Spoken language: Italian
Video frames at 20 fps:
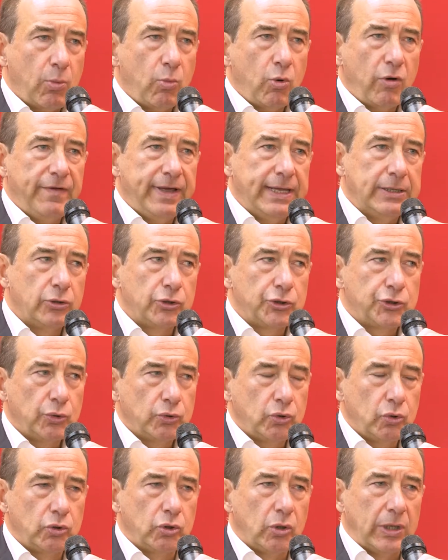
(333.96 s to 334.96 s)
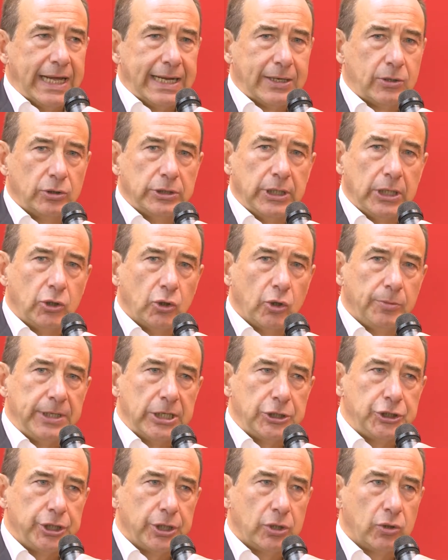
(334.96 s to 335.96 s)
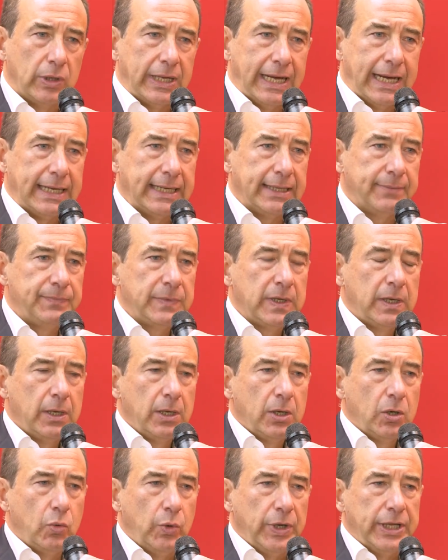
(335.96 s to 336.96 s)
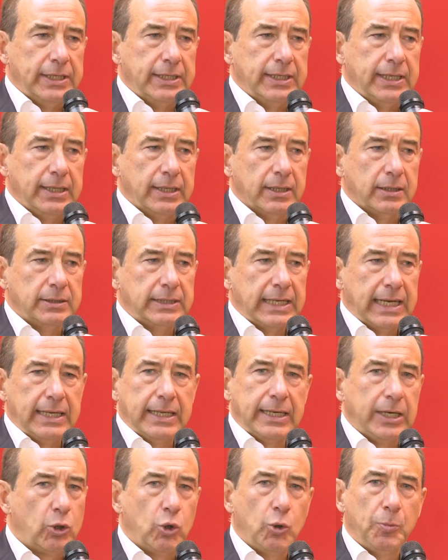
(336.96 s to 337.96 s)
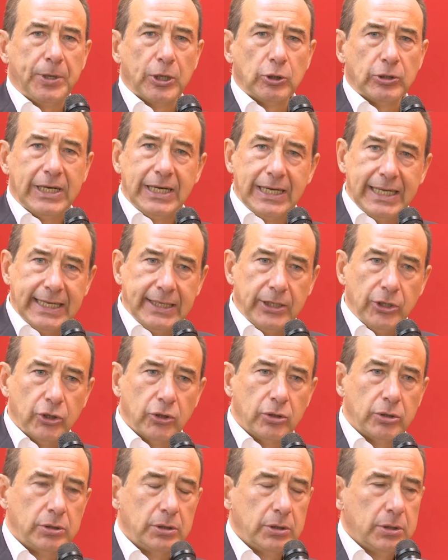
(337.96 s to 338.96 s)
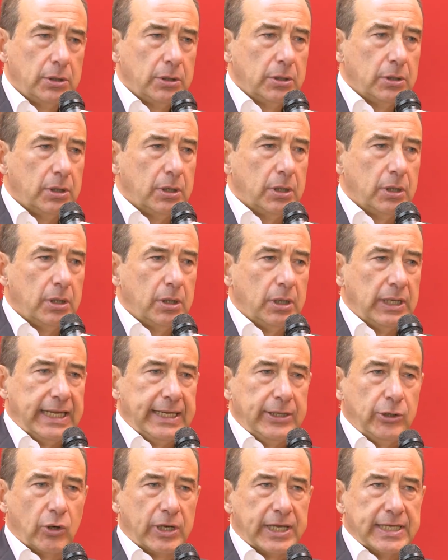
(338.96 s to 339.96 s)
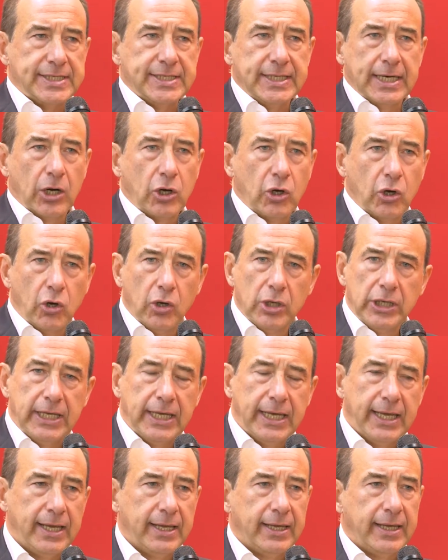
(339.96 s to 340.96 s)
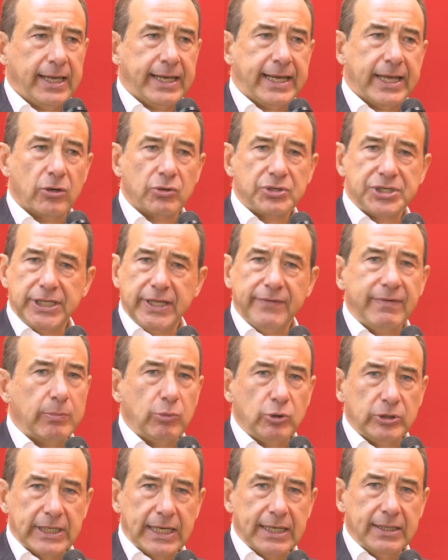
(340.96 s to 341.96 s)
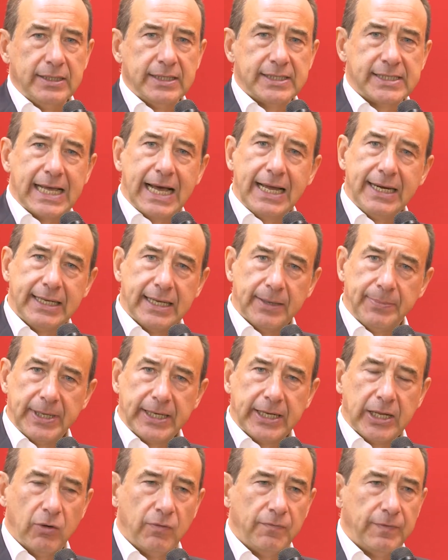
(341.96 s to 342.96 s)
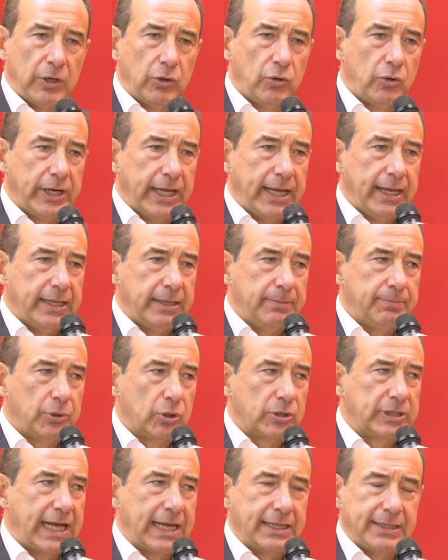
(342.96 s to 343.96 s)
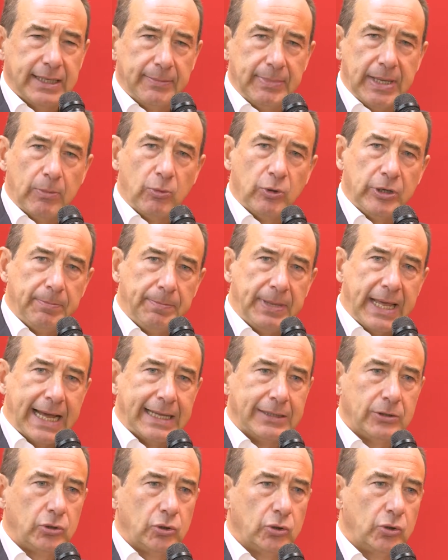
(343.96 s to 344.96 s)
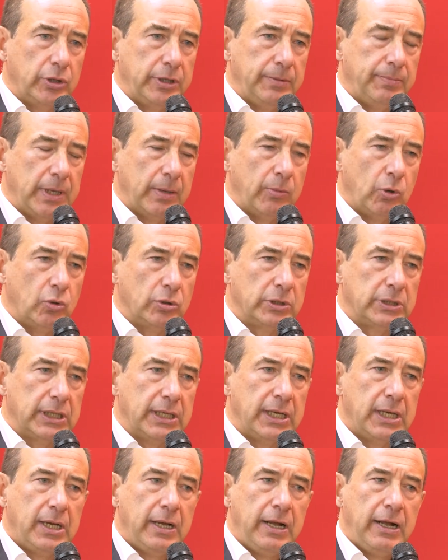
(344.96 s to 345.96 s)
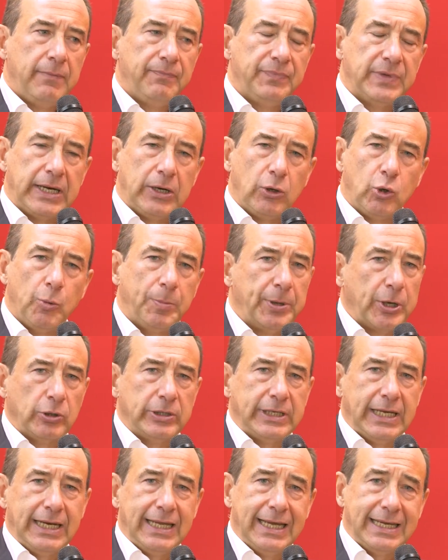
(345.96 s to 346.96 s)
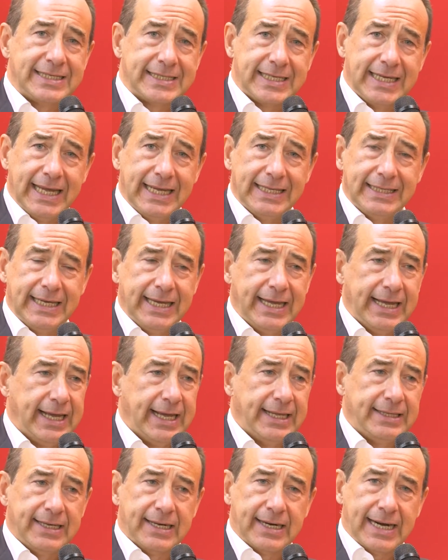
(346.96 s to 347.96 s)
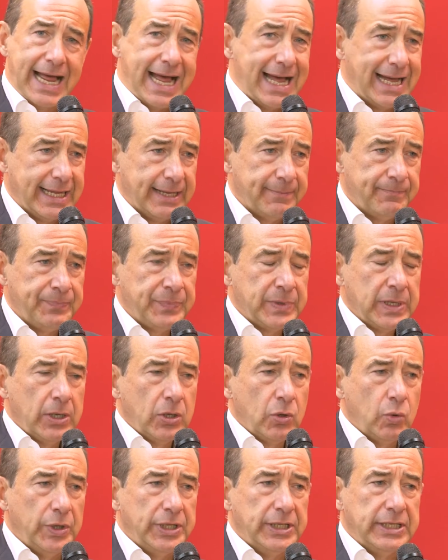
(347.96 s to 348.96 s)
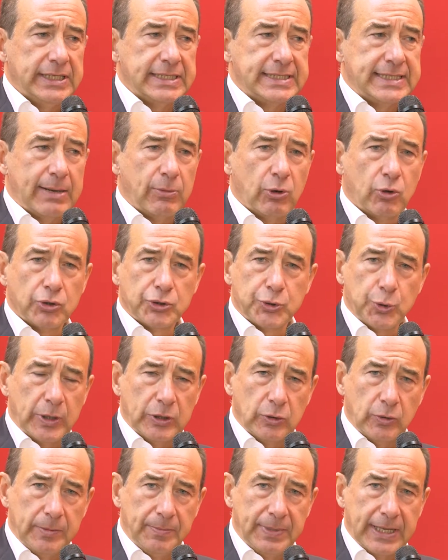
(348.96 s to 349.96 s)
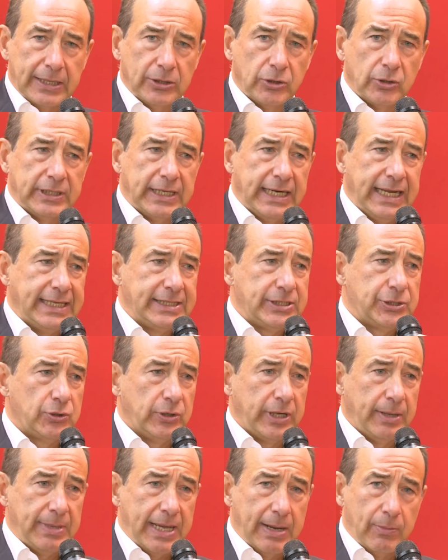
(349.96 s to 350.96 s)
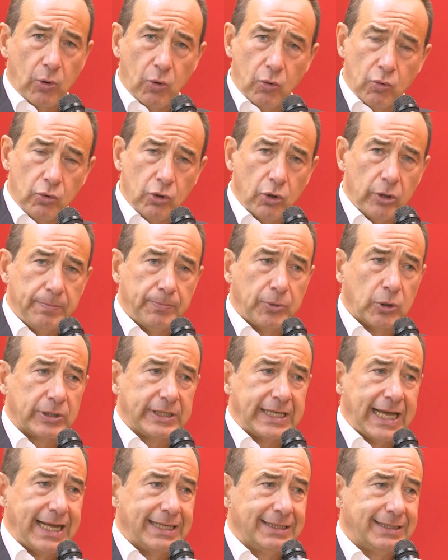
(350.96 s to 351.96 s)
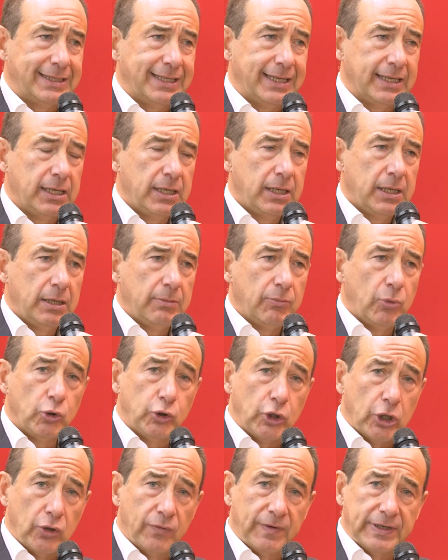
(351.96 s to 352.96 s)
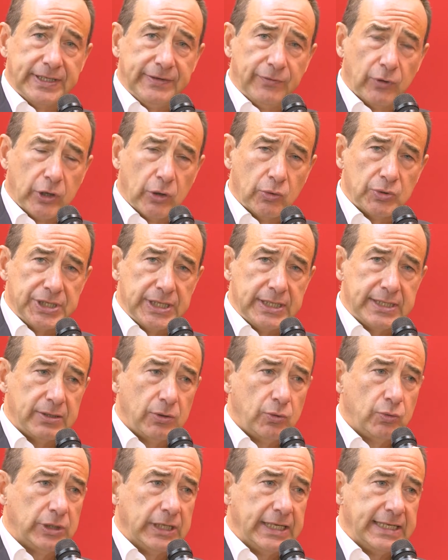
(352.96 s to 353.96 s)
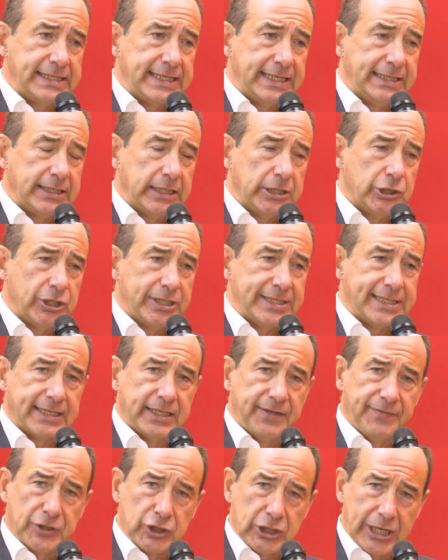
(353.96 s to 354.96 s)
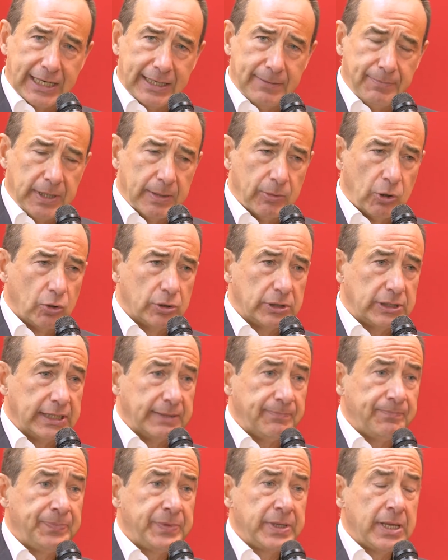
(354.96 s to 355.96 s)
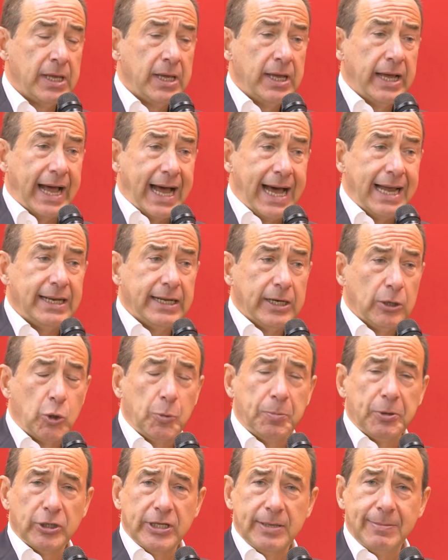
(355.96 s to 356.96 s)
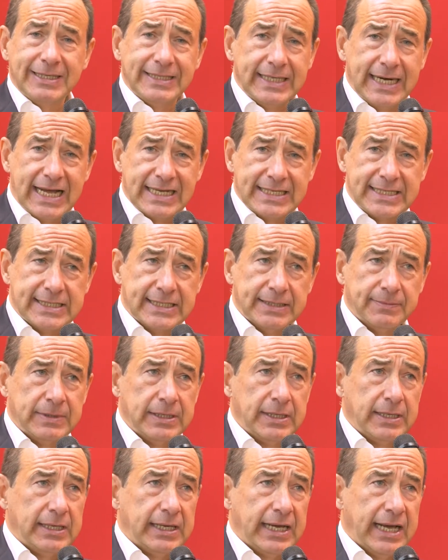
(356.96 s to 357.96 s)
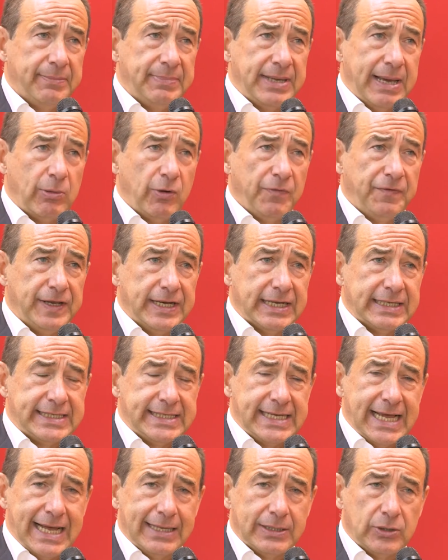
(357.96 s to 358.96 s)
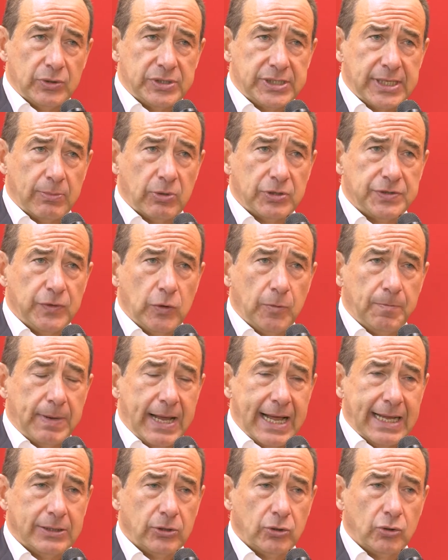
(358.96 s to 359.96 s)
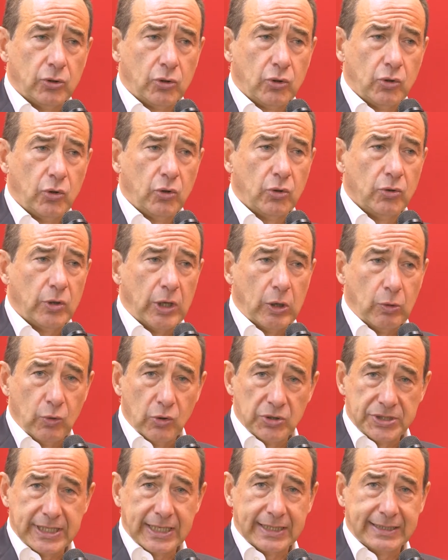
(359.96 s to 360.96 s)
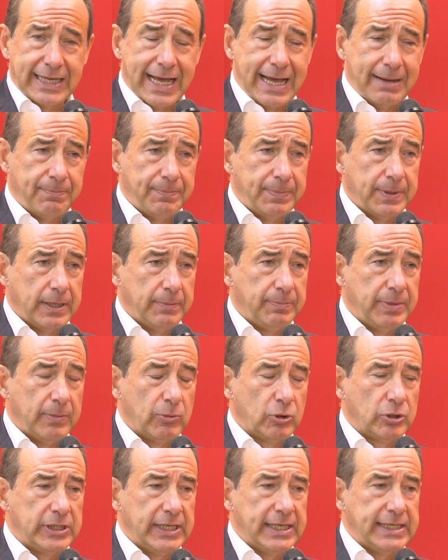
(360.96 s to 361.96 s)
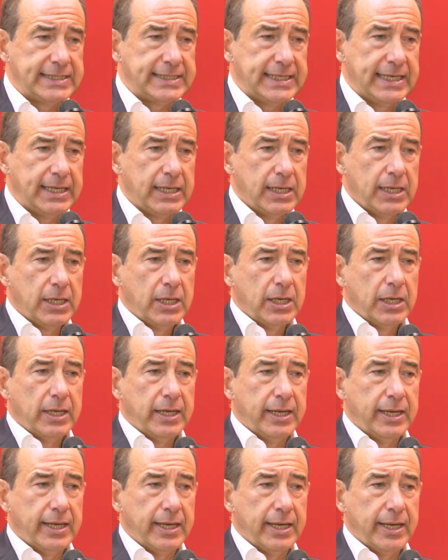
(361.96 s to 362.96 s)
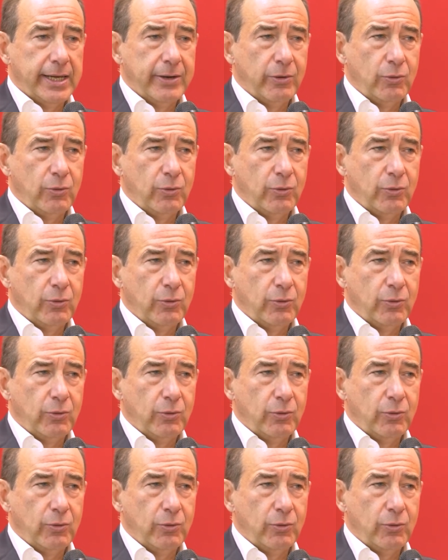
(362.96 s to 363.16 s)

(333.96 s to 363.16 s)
muovendo su tutto l'arco dell'economia circolare, quindi dal recupero del legno, eh, legno che si raccoglie e che non si deve buttare in discarica perché è un valore importante, abbiamo un impianto in Piemonte, dal recupero delle schede e del RAE, quindi stiamo costruendo un impianto ad Arezzo, ne abbiamo uno importante, molto innovativo che usi, utilizza intelligenza artificiale in Piemonte, al recupero dei materassi, abbiamo finanziato e stiamo sviluppando con uno start-up piemontese eh,